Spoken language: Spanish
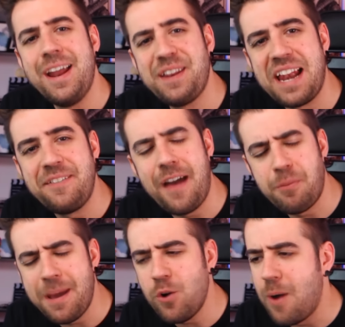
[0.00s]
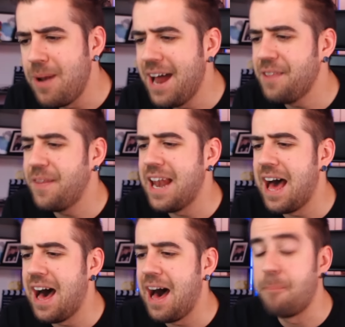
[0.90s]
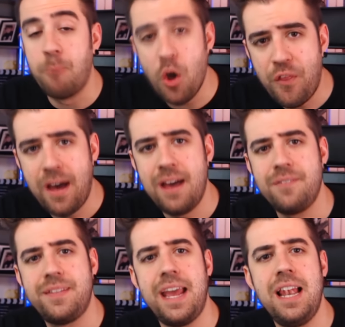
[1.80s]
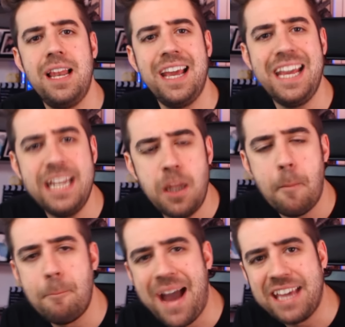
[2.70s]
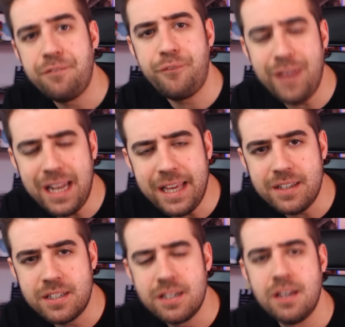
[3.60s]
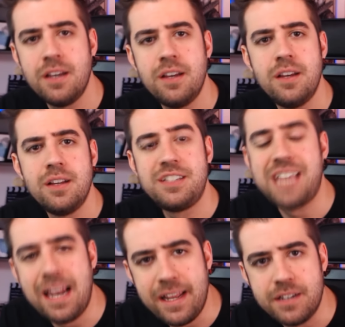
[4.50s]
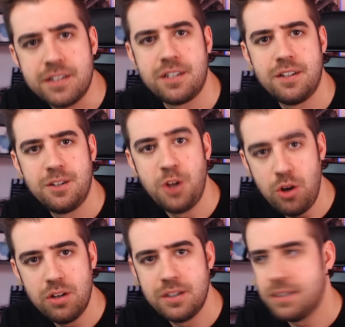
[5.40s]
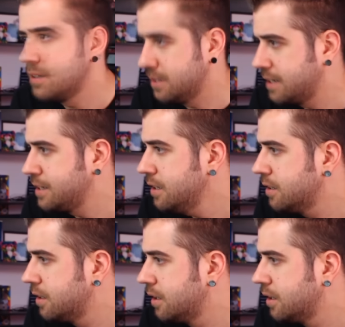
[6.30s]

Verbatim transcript: en realidad vengo a hablar de la moda del In My Feelings Challenge, ¿no? ¿Es, así?